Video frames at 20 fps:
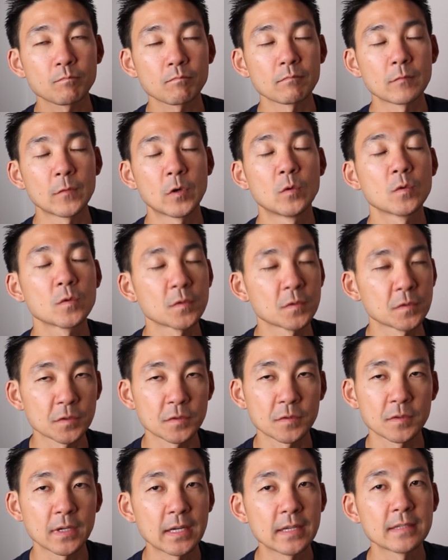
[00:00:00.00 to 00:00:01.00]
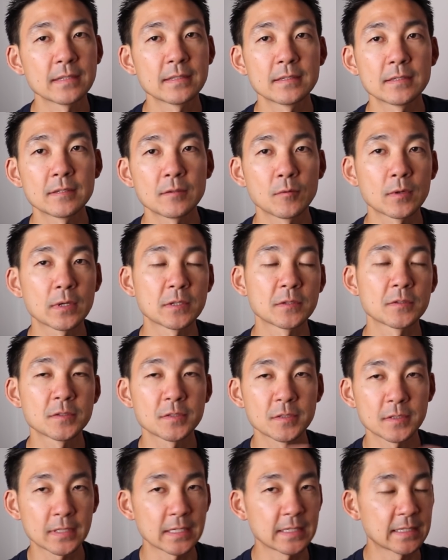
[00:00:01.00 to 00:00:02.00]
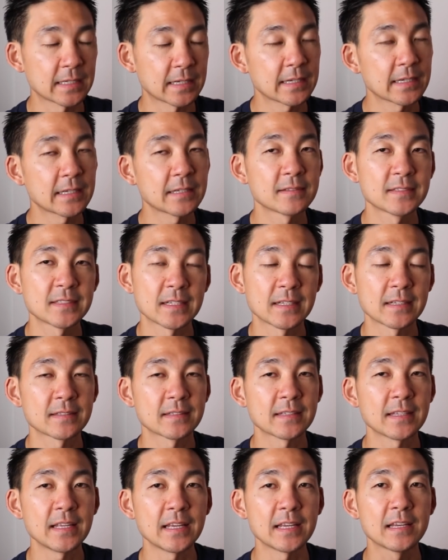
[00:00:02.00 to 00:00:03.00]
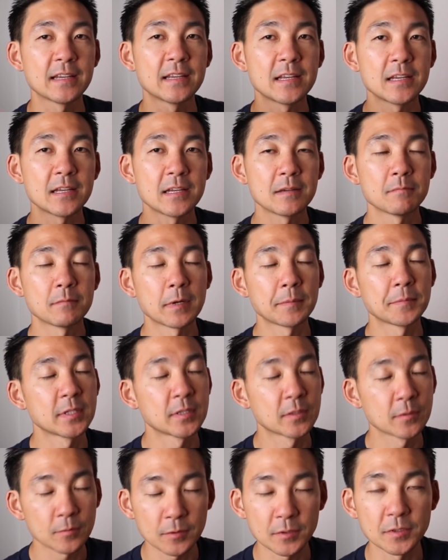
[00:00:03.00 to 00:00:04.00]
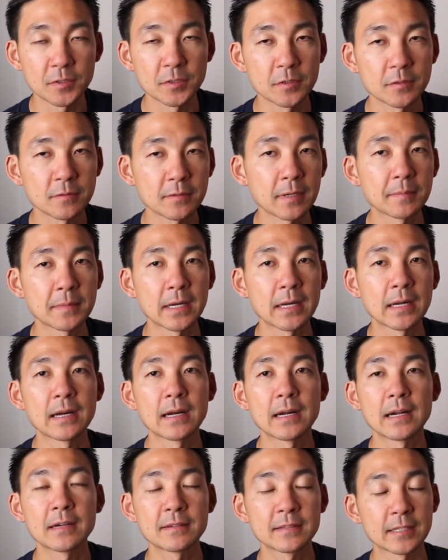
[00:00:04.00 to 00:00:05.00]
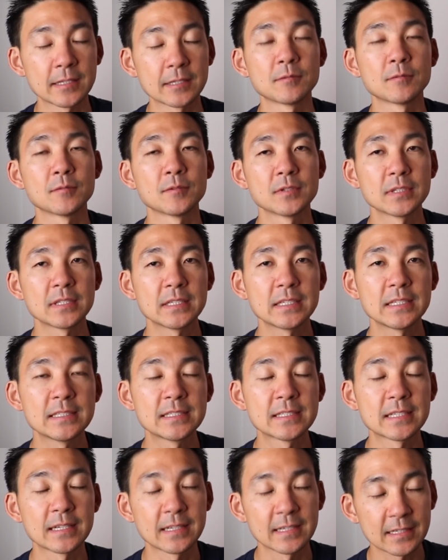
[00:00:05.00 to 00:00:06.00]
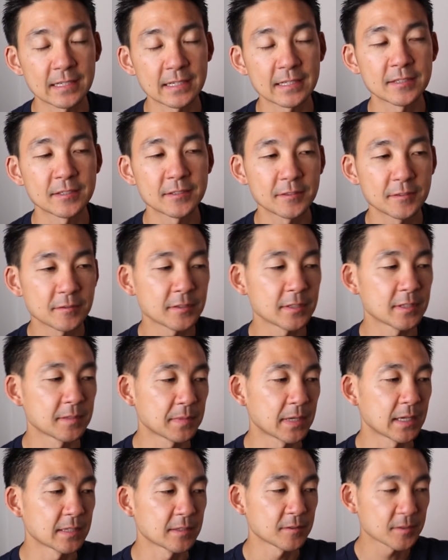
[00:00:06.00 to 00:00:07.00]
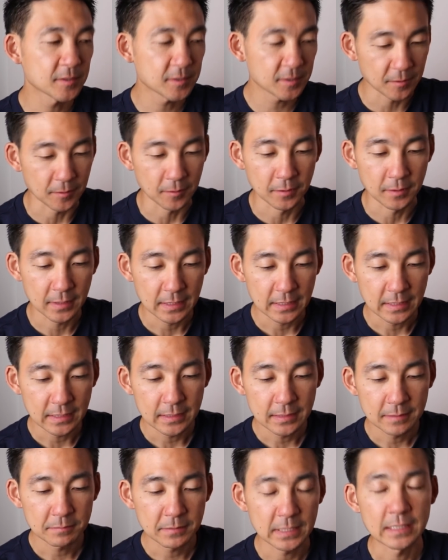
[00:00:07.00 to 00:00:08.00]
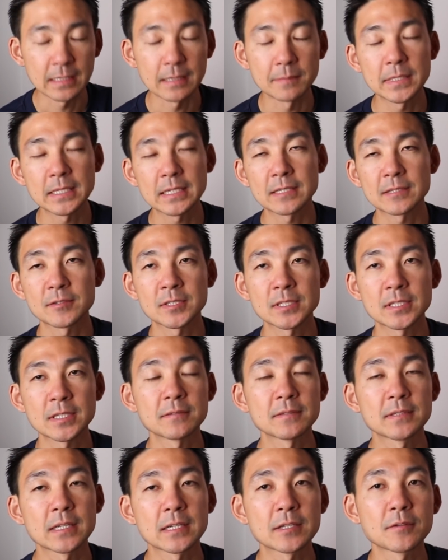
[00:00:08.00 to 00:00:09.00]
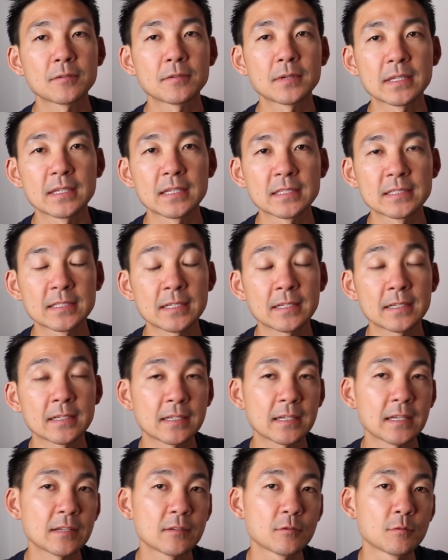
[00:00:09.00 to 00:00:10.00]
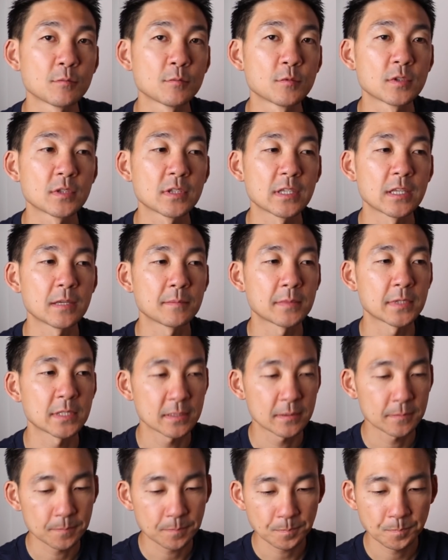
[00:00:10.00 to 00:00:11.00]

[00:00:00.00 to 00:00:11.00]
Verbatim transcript: 多くの人が他の通貨に流れるんじゃなくて、ビットコインっていうのはある程度いいんじゃないかっていうように、一つのアメリカとしての妥協案なんじゃないかなと思ってます。